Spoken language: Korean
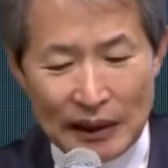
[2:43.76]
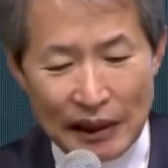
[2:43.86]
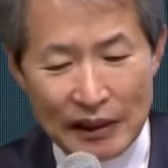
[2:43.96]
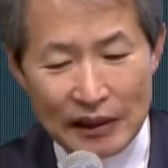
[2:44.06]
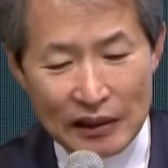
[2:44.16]

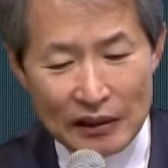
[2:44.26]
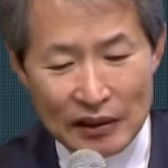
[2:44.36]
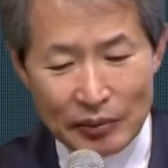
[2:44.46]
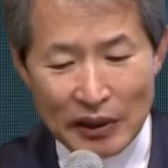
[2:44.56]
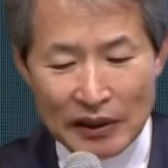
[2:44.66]

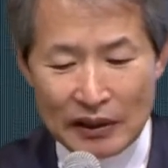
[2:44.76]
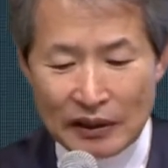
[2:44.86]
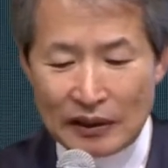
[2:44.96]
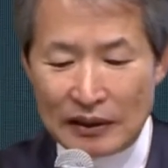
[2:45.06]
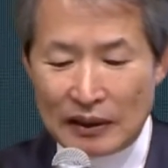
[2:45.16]
개인이든
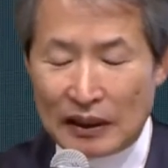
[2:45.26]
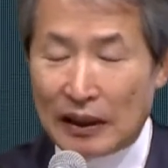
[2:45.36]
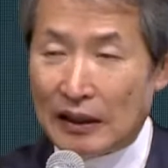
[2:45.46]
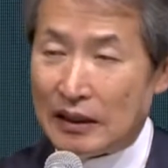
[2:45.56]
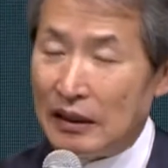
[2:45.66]
집단이든
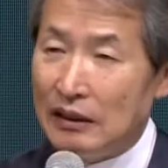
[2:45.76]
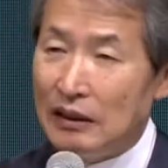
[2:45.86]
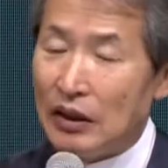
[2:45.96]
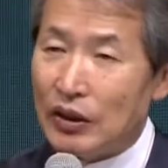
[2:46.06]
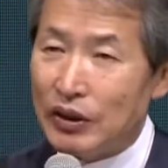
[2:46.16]

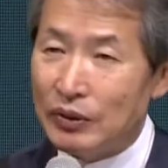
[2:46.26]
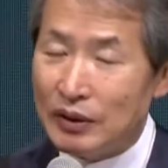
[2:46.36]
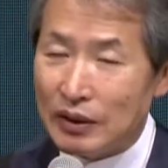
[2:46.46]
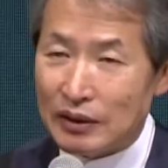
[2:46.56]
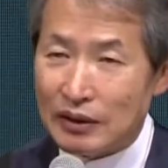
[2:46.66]
가장
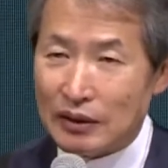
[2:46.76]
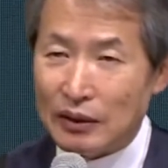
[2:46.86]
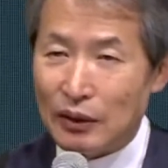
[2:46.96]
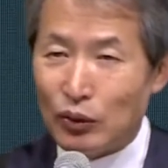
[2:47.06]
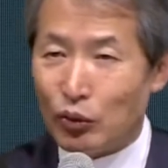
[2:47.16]
어려운 것은
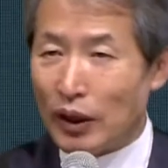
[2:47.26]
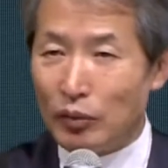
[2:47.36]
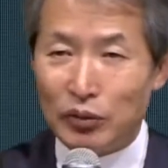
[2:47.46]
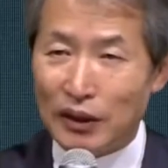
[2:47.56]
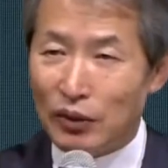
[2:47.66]

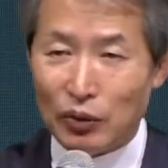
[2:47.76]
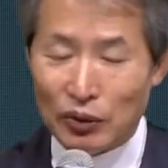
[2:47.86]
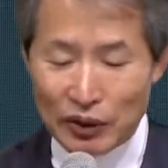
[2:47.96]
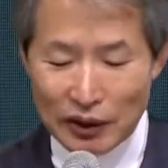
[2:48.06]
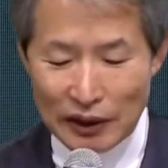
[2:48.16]
외부의
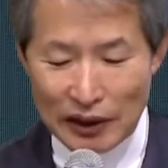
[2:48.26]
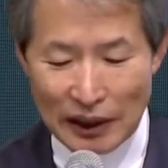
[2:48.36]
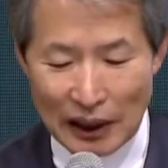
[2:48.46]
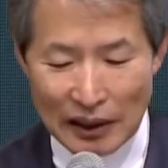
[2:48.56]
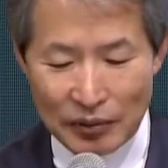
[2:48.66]

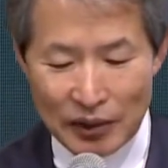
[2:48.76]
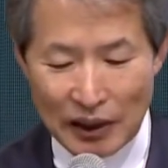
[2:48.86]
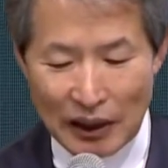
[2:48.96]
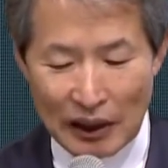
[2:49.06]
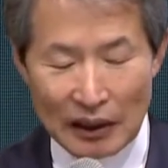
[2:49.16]
공격이
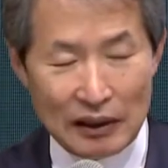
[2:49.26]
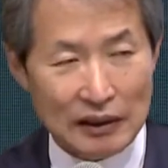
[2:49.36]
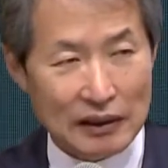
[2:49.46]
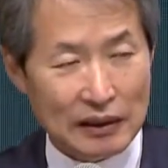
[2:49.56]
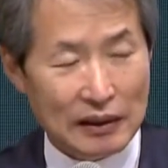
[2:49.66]
아닙니다.
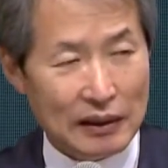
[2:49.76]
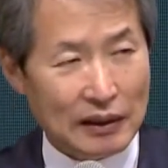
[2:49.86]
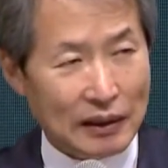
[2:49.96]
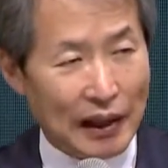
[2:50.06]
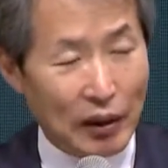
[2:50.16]

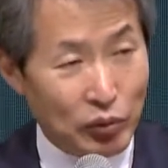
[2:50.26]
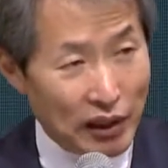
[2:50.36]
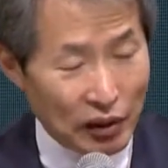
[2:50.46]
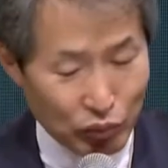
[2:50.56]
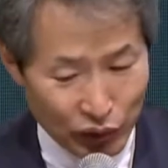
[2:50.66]

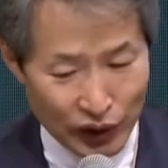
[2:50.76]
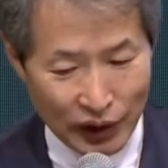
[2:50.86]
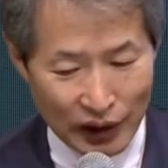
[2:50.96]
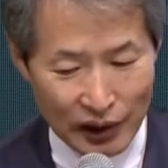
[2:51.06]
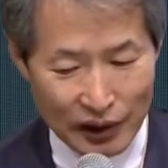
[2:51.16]
내부의
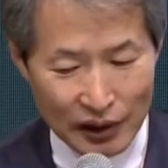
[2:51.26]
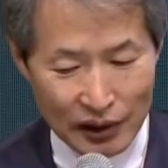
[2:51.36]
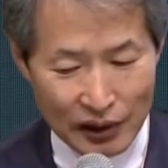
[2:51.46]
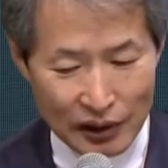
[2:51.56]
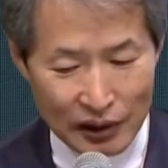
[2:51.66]
분열,
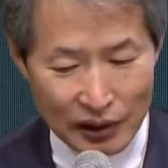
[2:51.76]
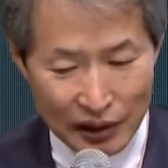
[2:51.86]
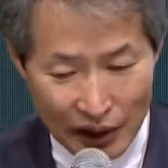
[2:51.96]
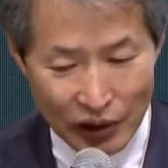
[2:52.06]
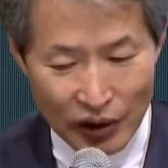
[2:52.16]

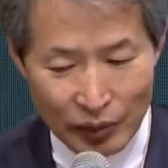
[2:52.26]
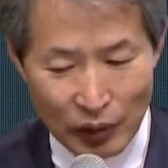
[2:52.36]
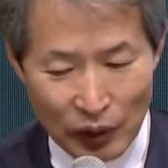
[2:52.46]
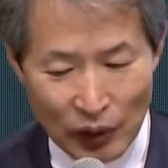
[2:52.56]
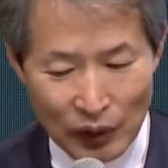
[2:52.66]
이게
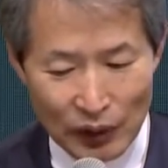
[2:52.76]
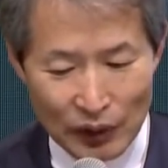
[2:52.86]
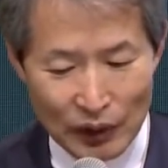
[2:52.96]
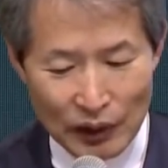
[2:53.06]
어렵고